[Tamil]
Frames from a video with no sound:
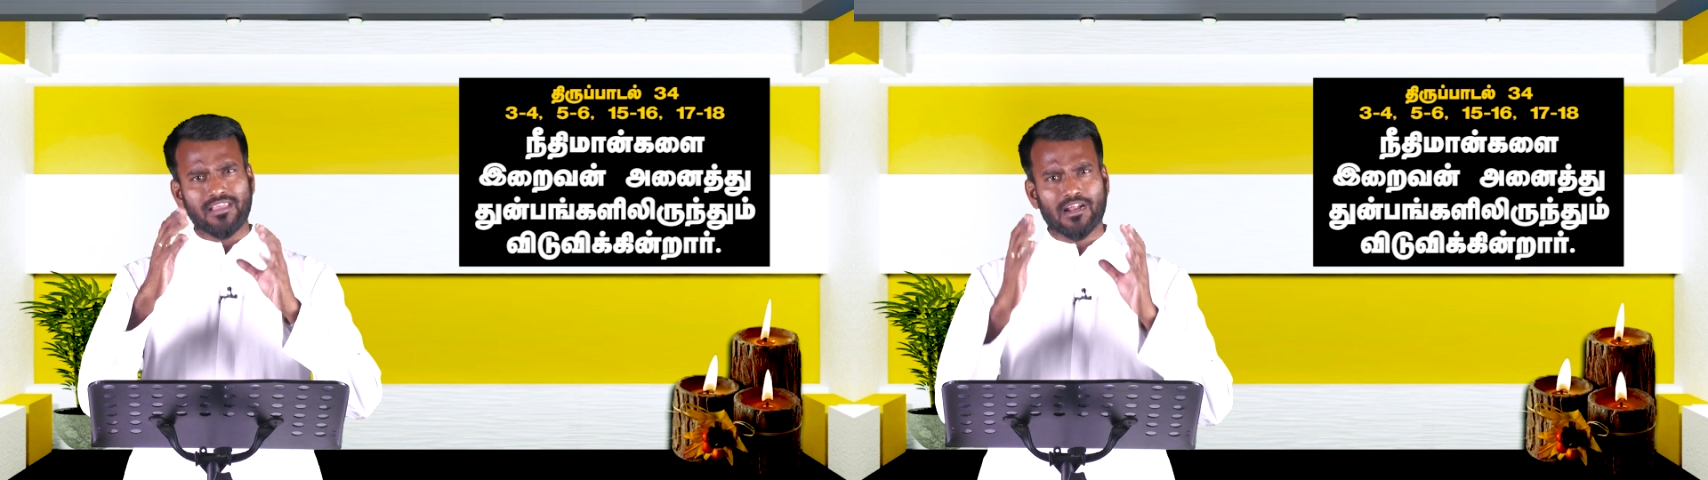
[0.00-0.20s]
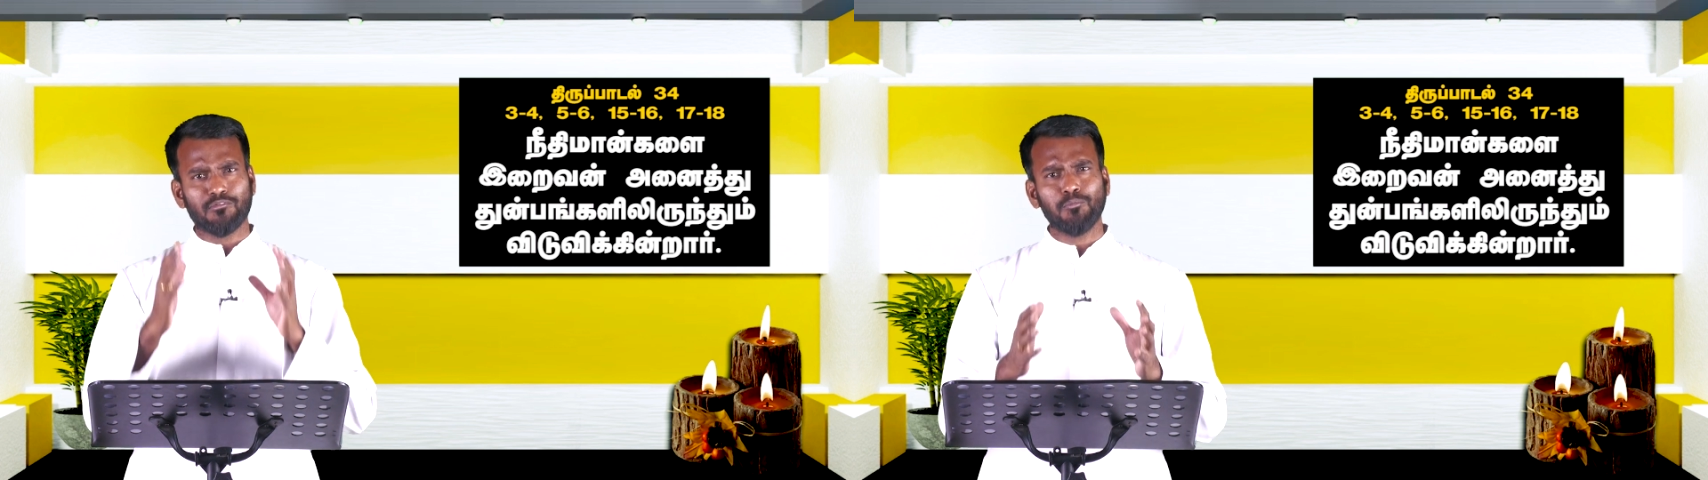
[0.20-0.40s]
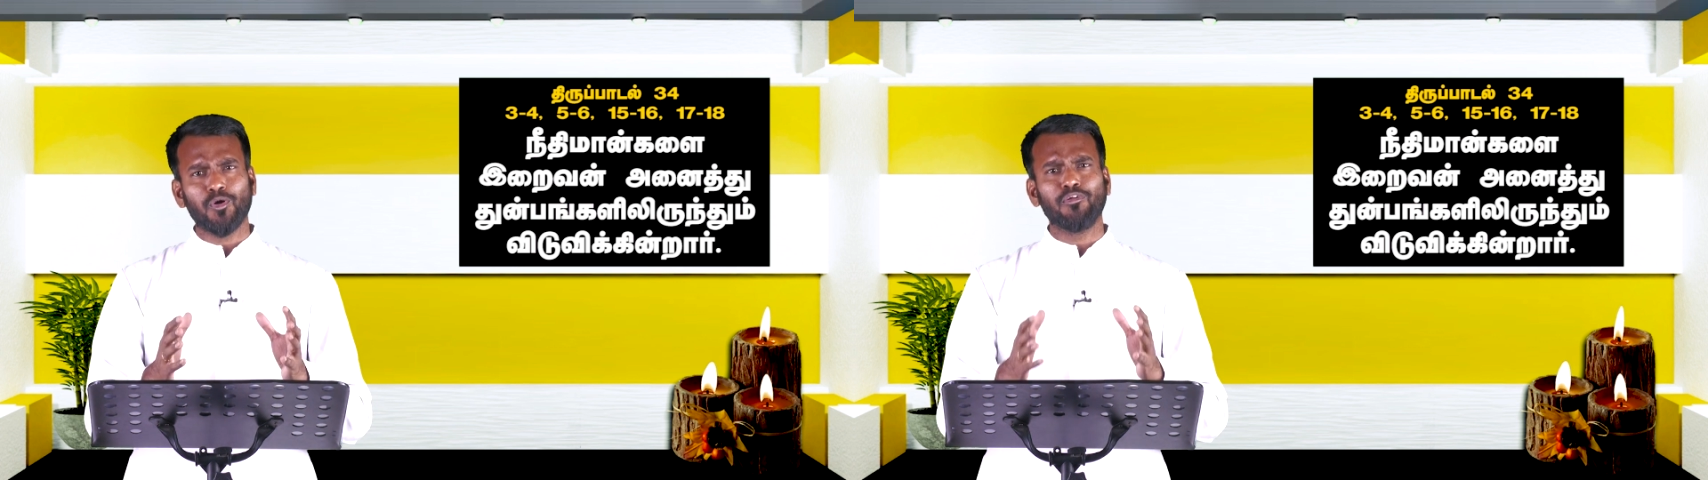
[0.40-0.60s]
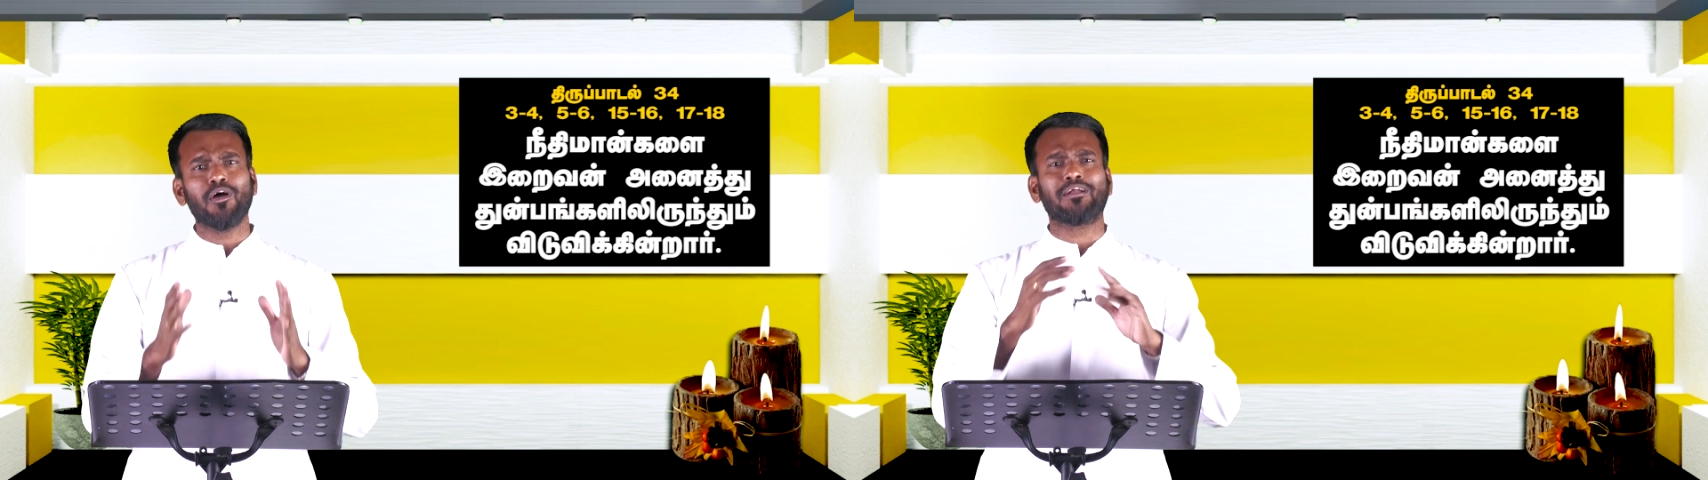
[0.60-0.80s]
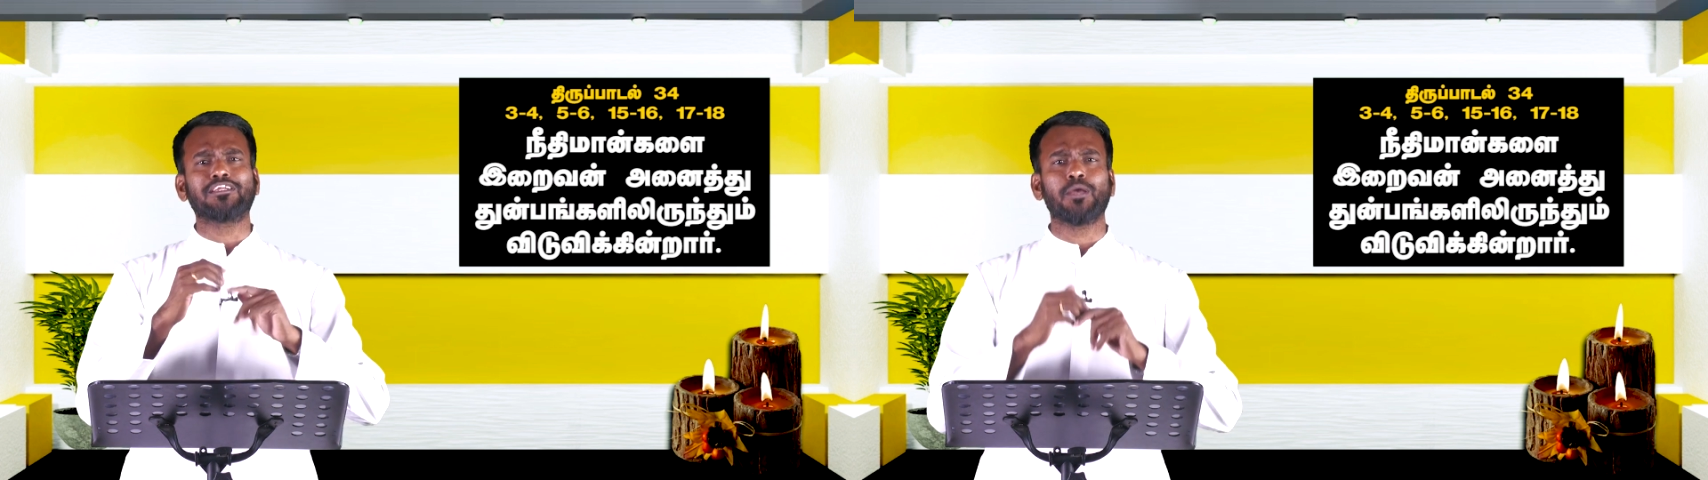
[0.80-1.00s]
இரவு
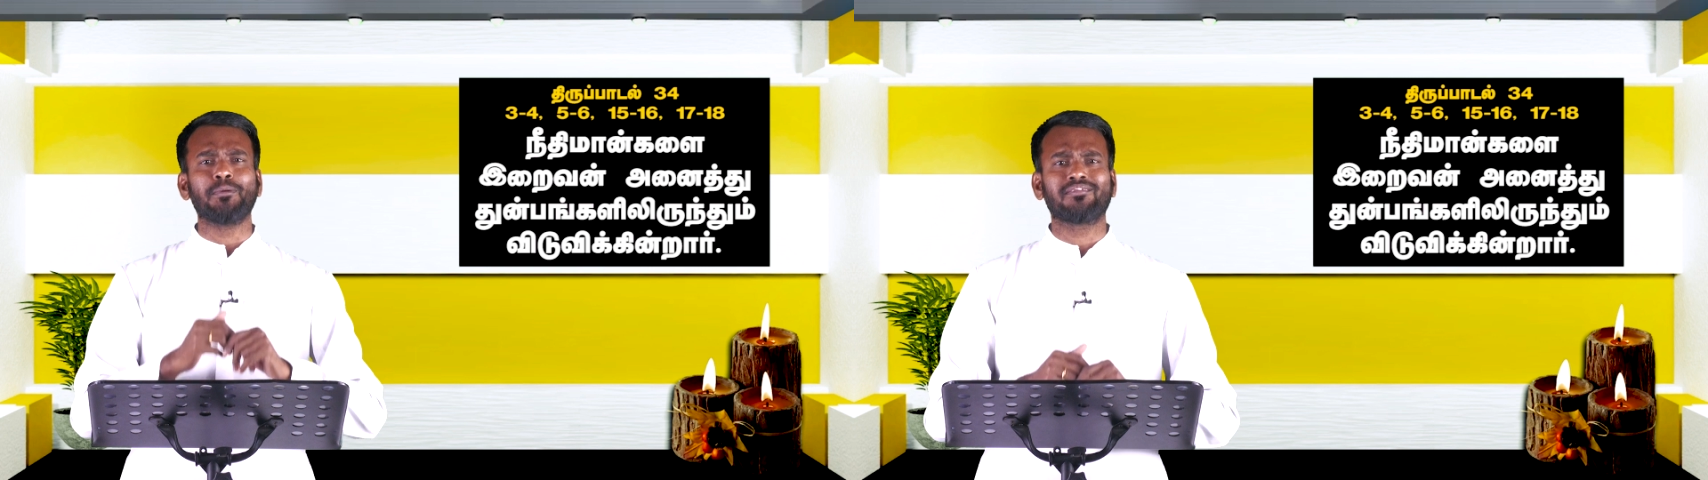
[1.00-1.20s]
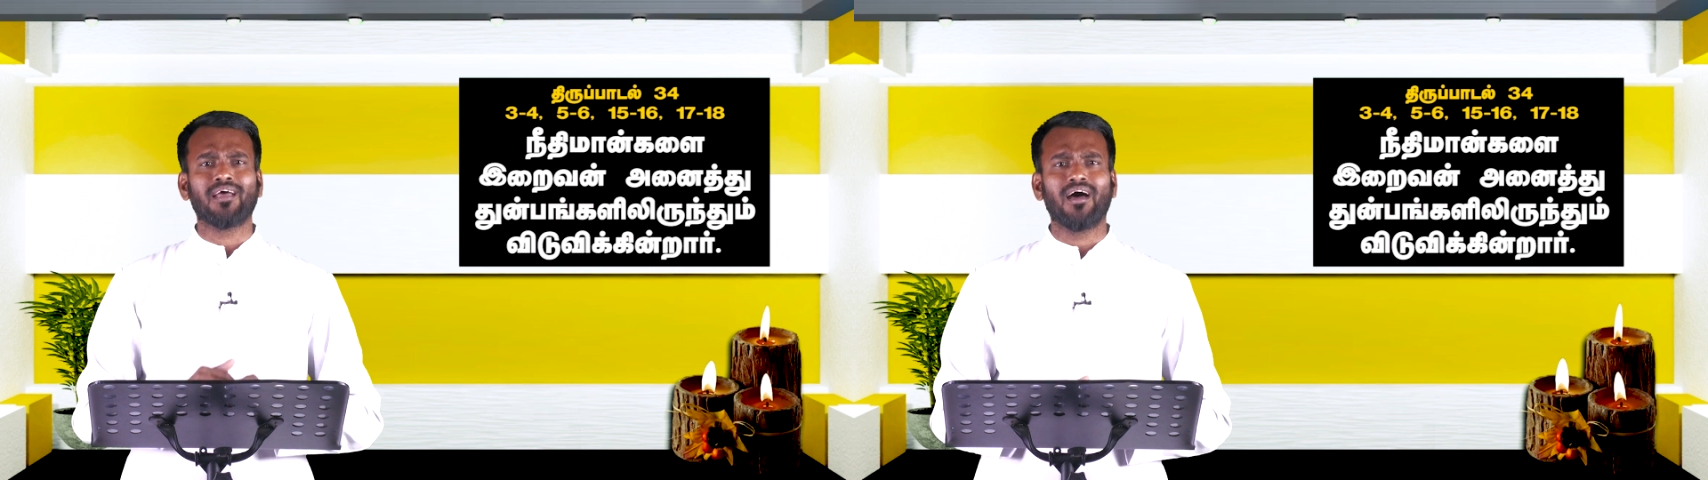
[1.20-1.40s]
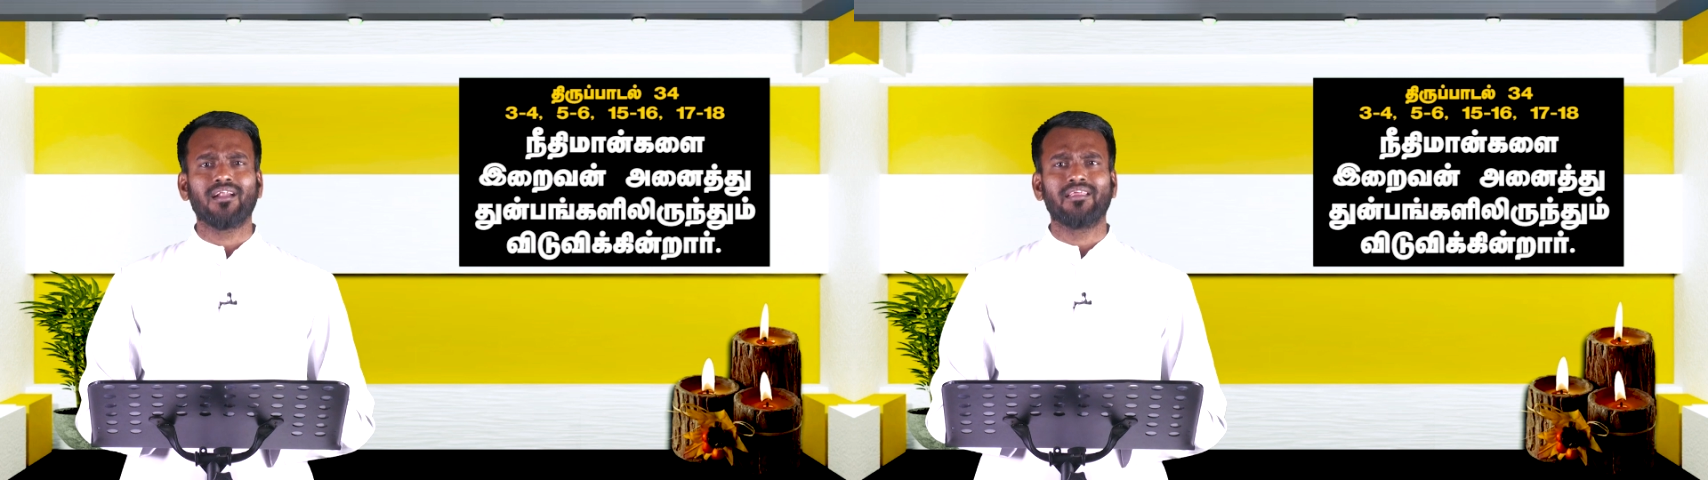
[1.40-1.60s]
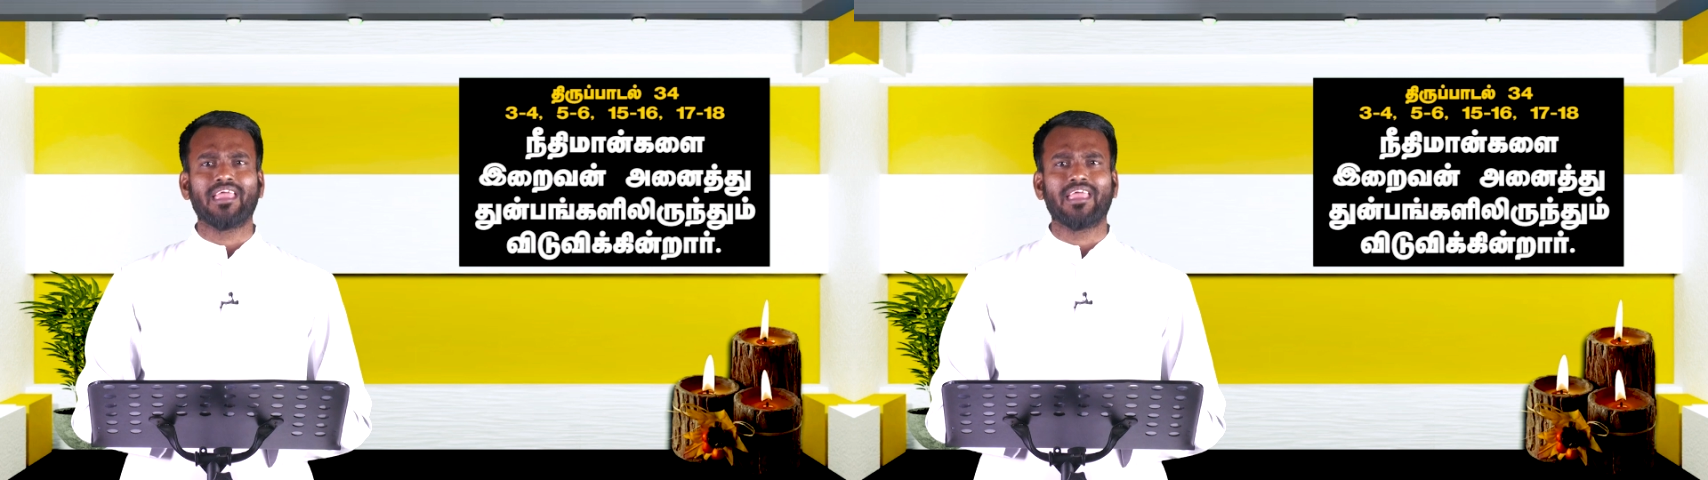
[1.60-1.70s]
முழுவதும் அவர் ஜெபித்தார்